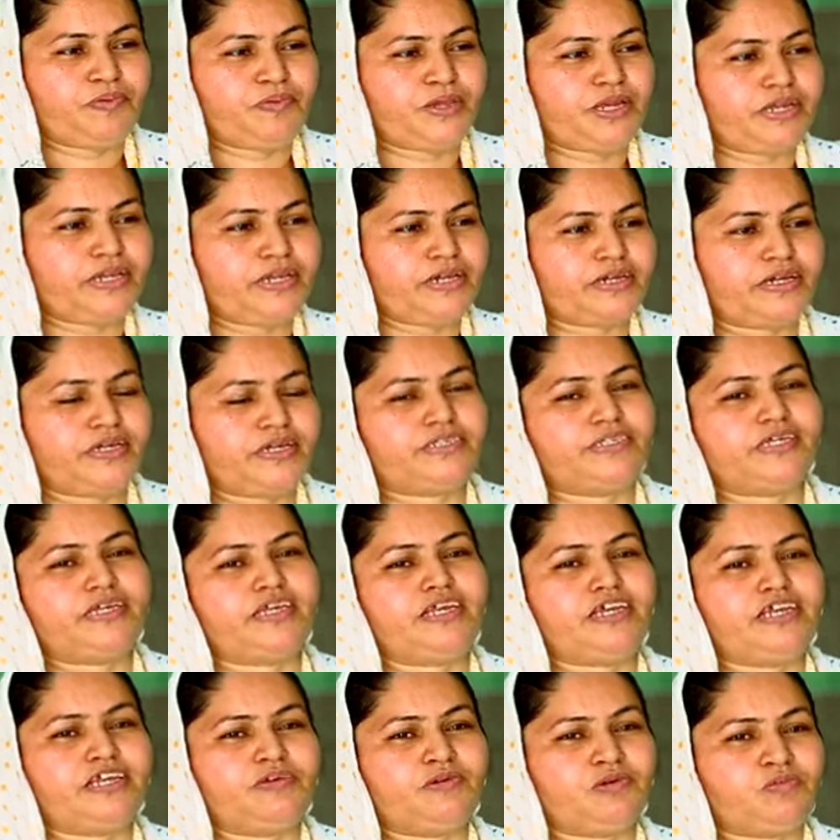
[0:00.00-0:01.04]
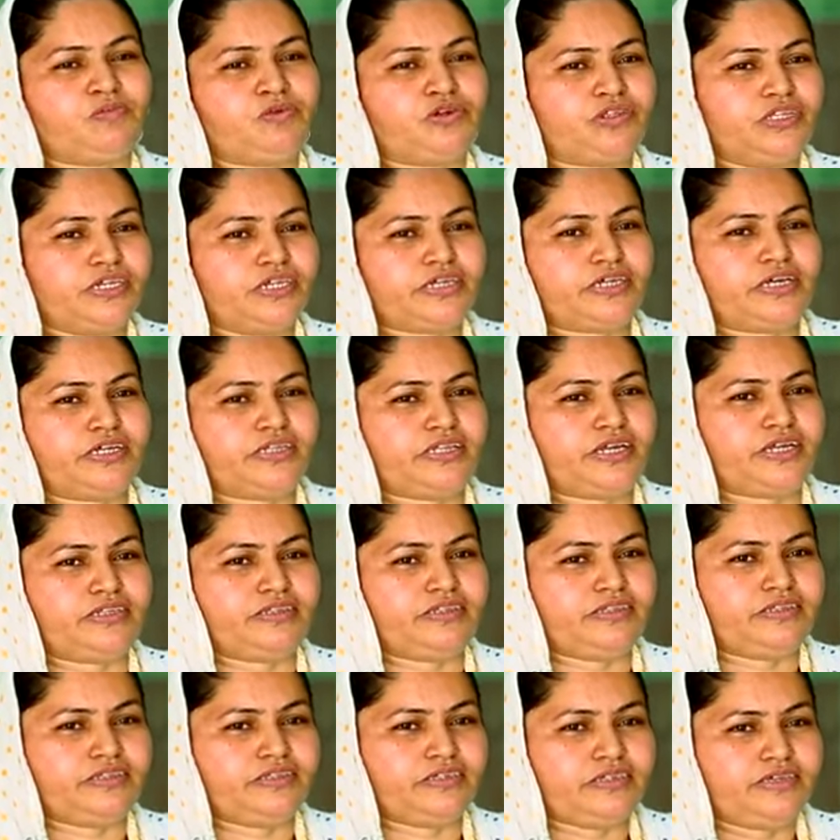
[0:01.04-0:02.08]
पहले घर चलाने में बहुत दिक्कत
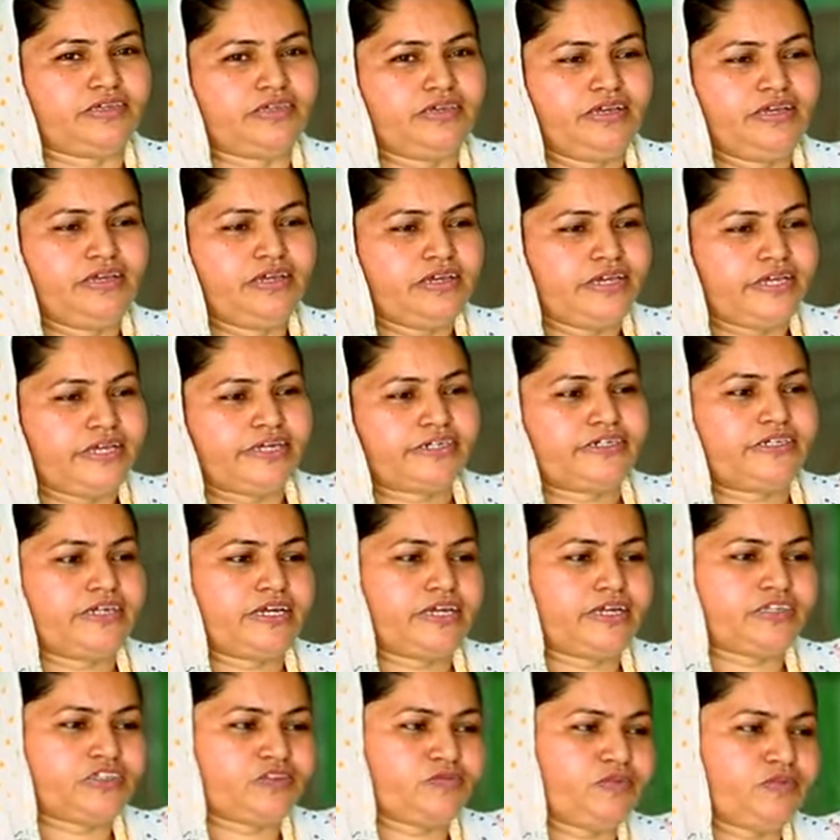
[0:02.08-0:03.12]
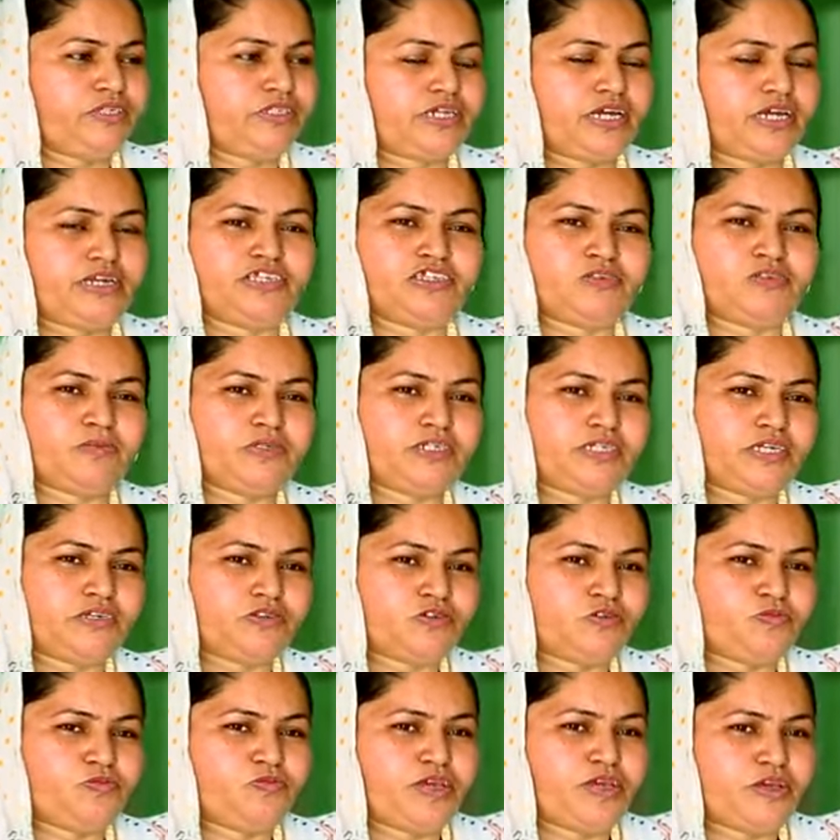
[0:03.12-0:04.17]
आती थी एक ड्रेस में चालीस
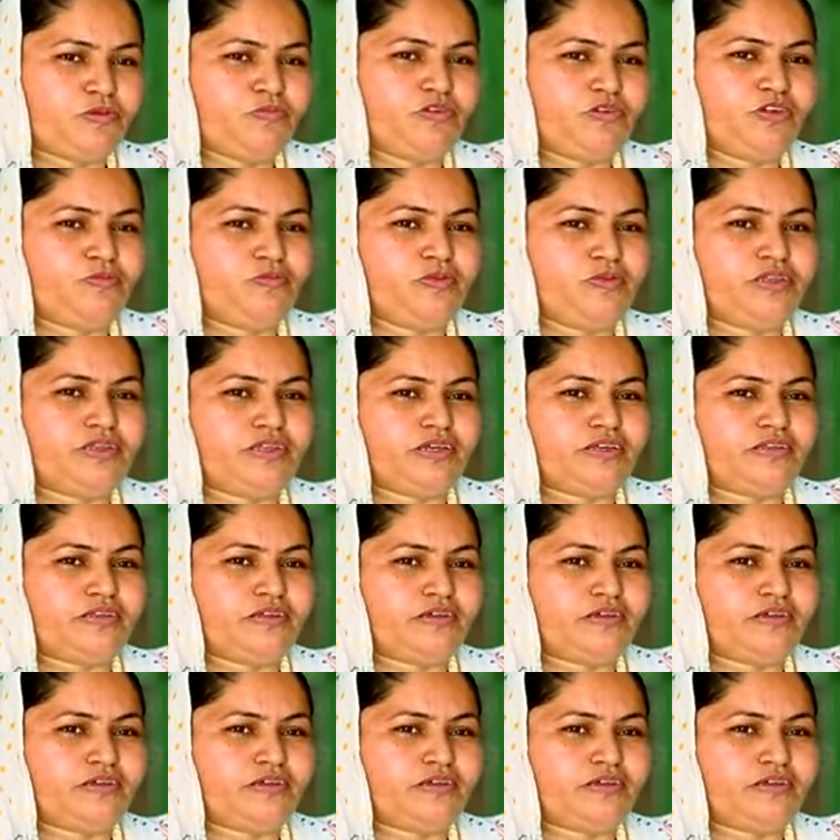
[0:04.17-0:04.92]
पचास रुपया मुझे मिलता